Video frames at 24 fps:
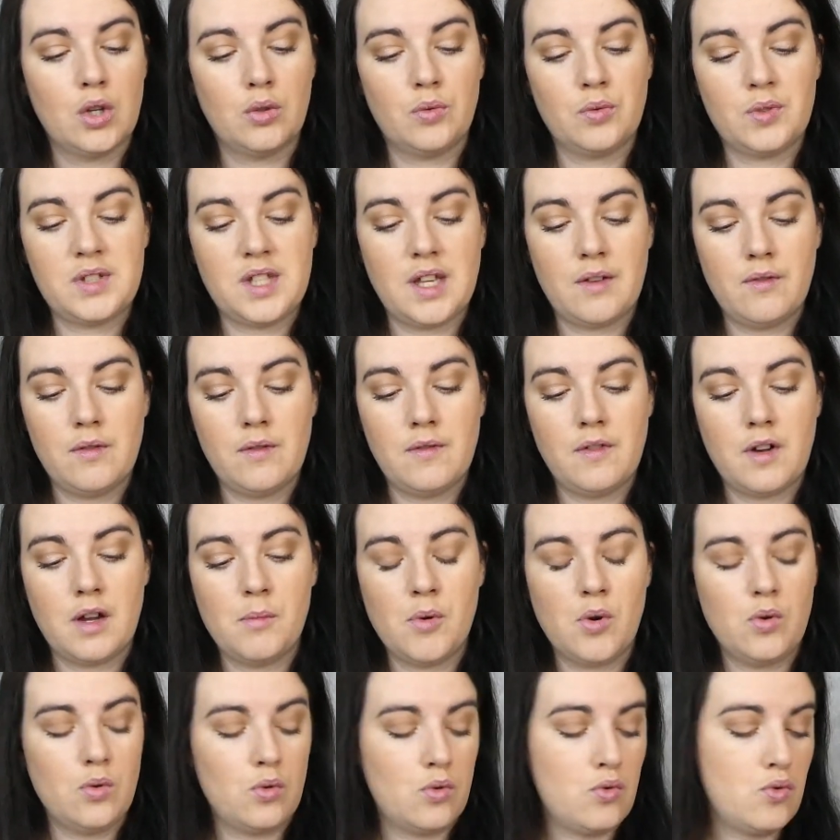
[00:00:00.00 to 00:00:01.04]
Donc ça vaut
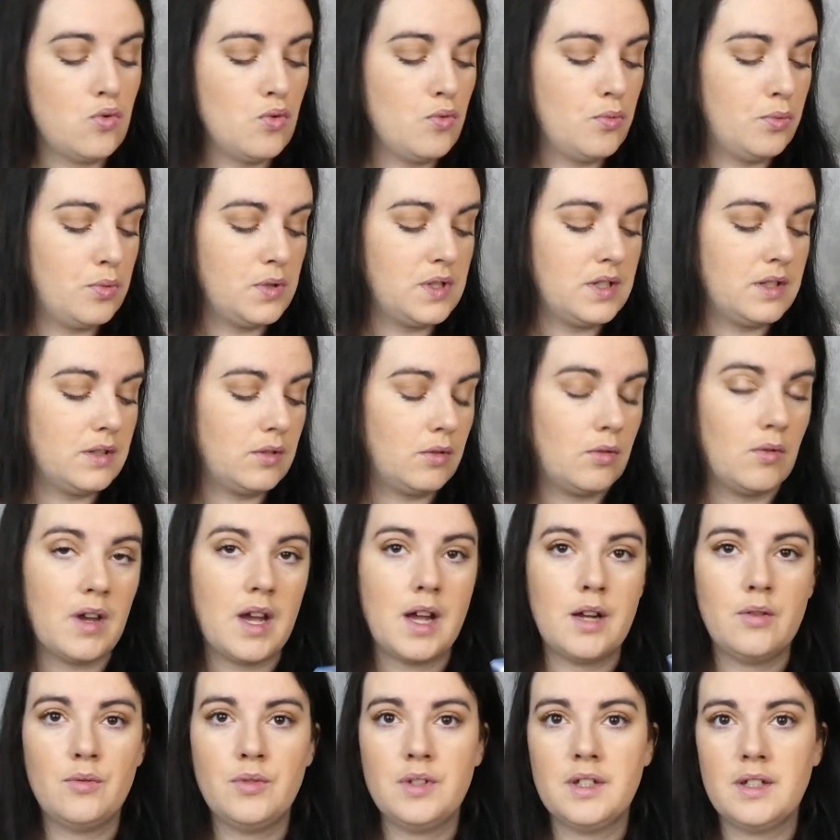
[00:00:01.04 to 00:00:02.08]
vraiment le coup puisque
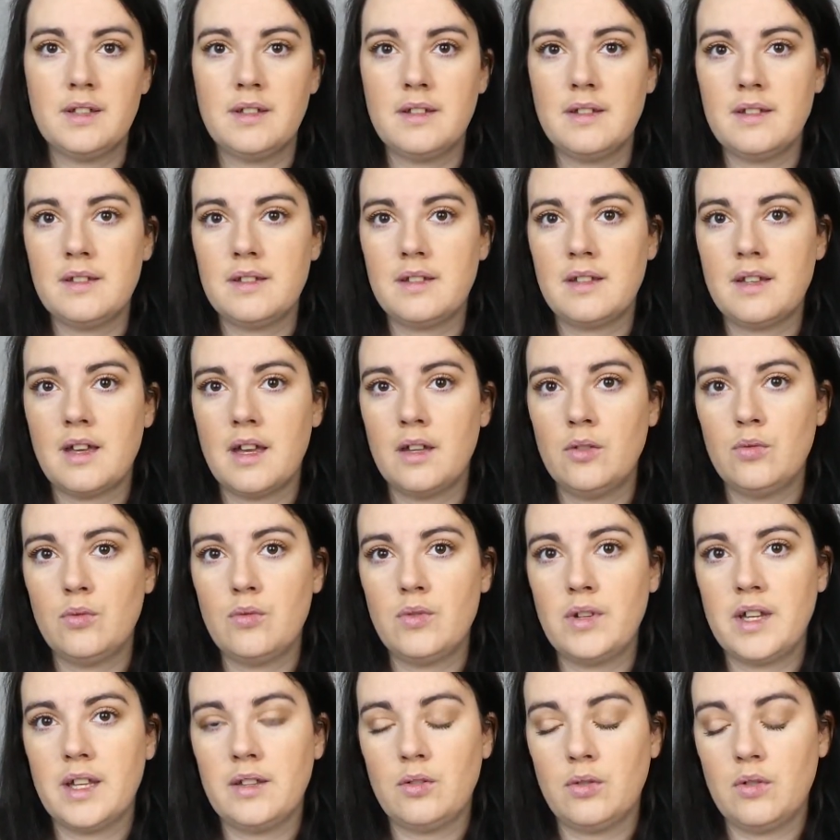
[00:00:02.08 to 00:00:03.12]
à l'unité c'est 1,95€.
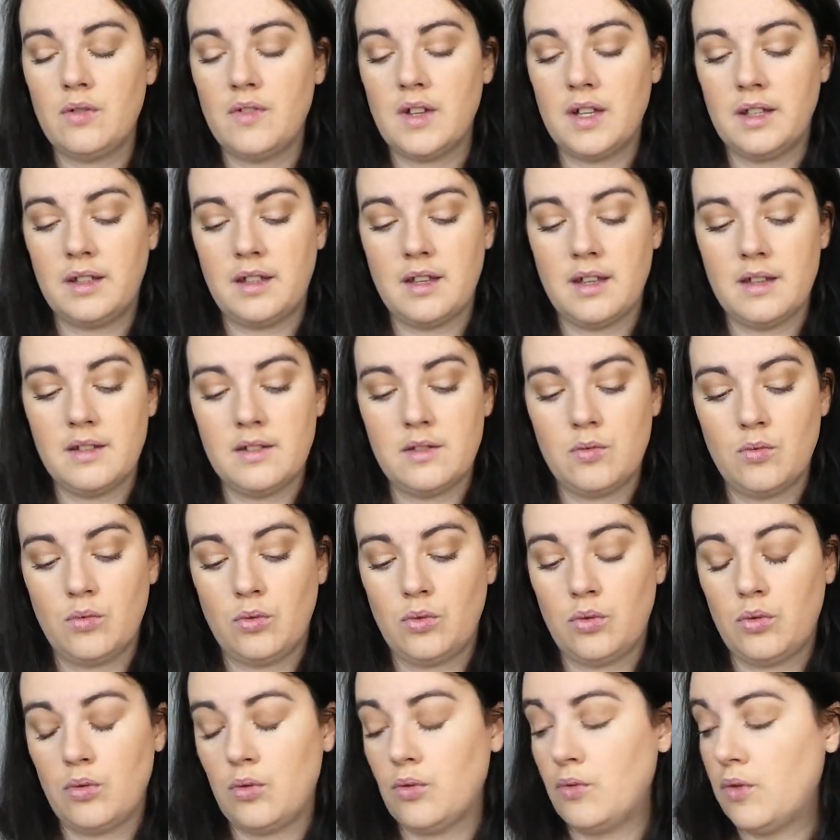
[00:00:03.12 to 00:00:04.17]
Donc
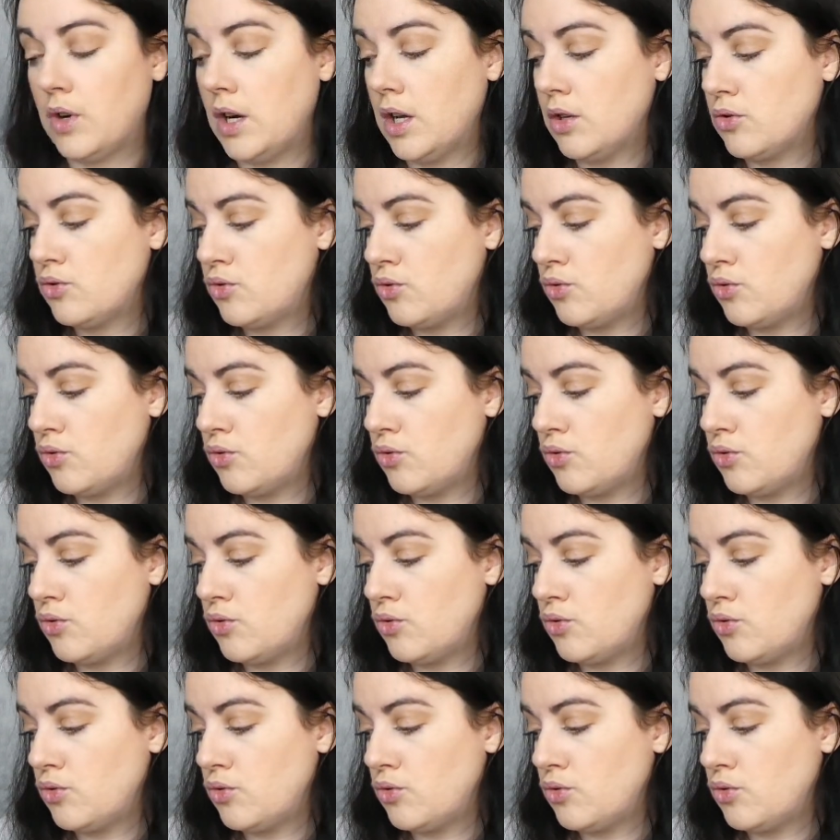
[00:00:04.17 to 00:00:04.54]
euh, voilà,